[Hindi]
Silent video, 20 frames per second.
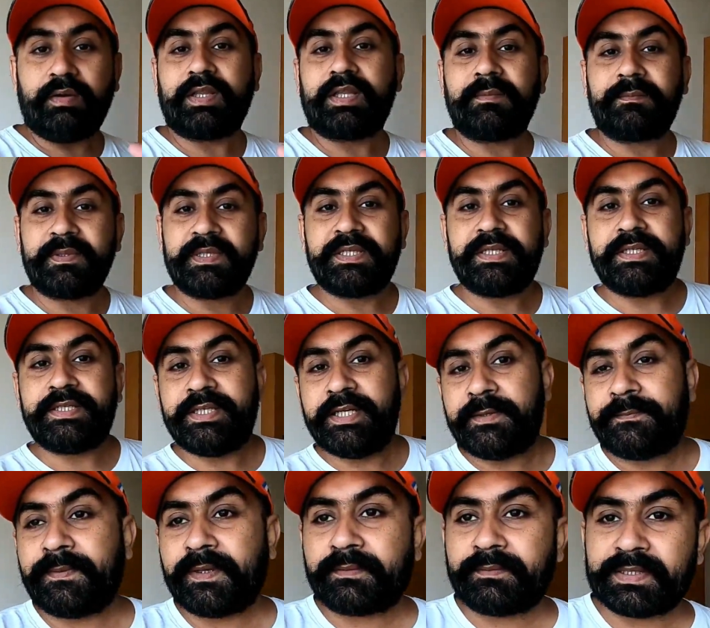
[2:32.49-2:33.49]
हुआ था पिछली
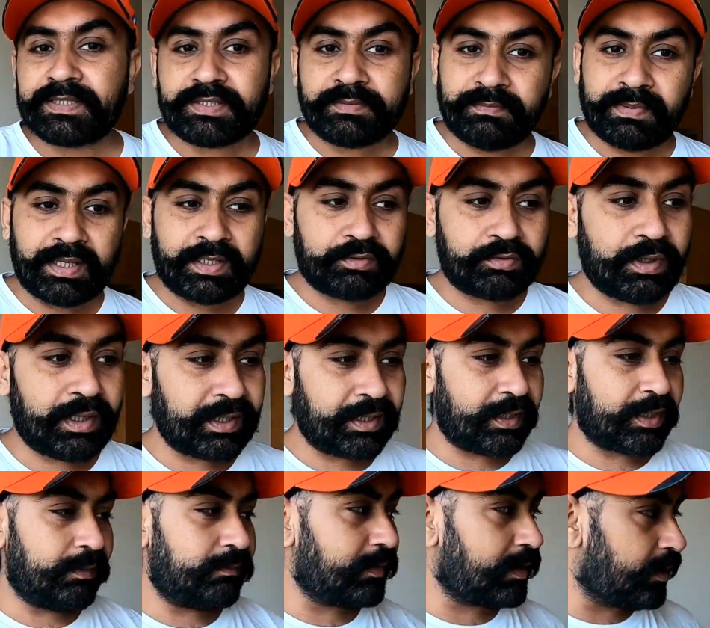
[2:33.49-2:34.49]
सीट पर बस मैं तो
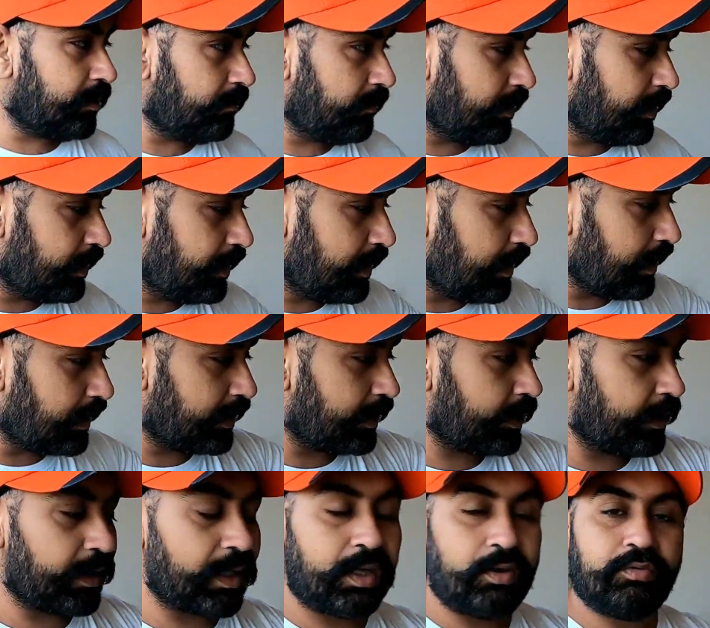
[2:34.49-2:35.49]
आगे कमरे में आगे
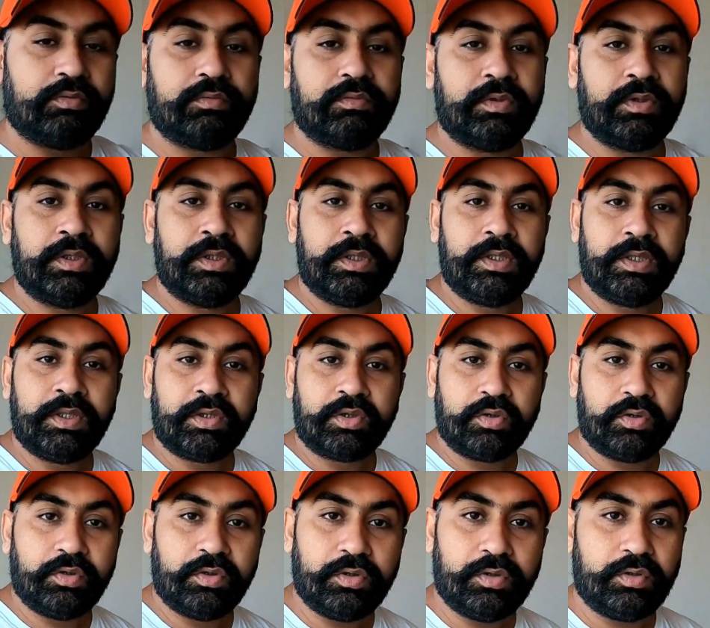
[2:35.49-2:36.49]
गिरा हूँ
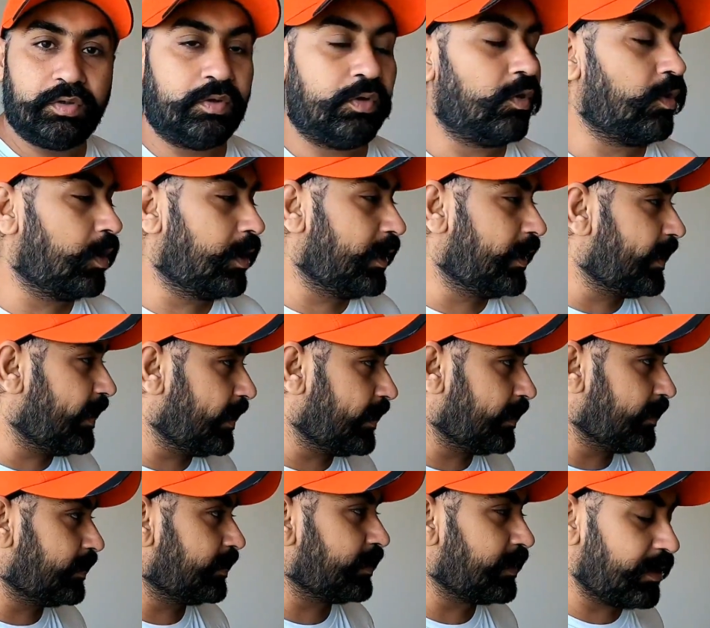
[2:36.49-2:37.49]
तो हॉलीडे
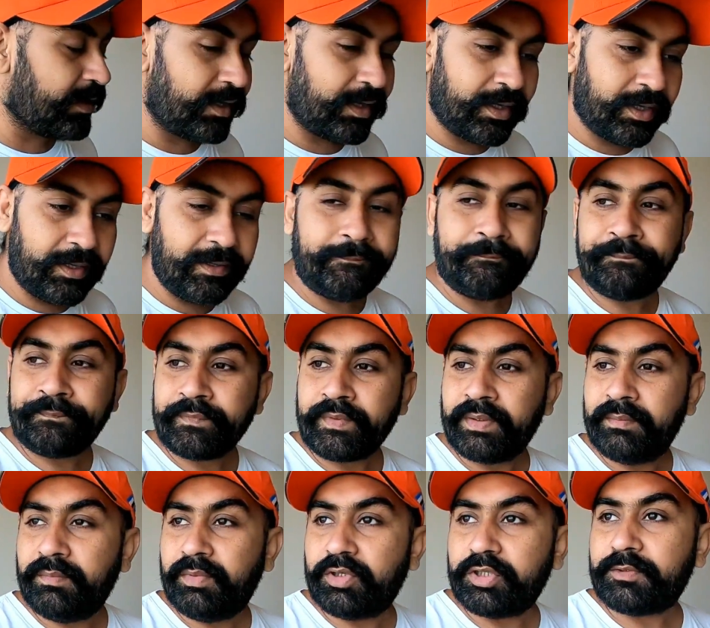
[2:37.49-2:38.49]
इन ये है
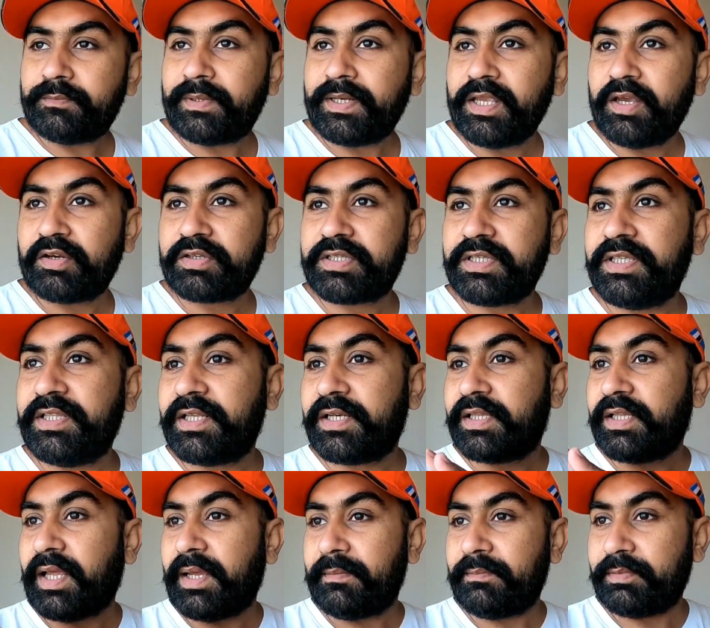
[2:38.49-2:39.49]
बहुत बढ़िया और
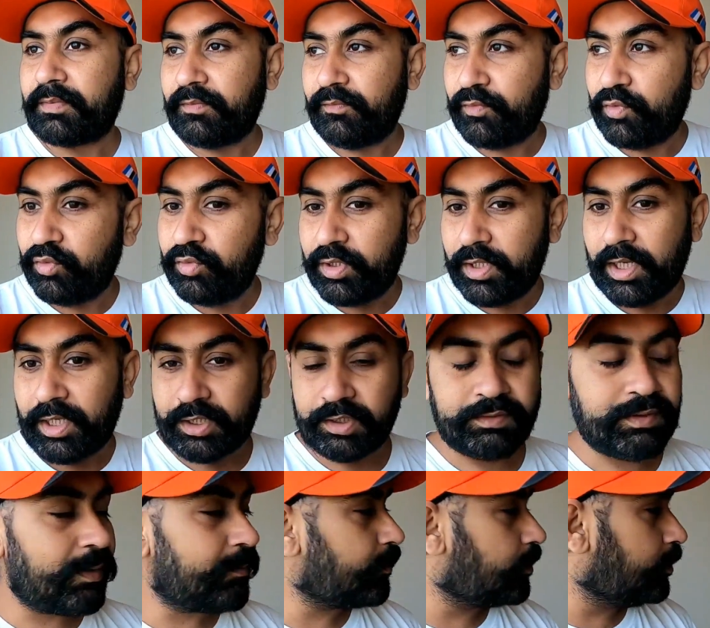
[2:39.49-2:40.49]
इधर आप व्यू दिखाता हूँ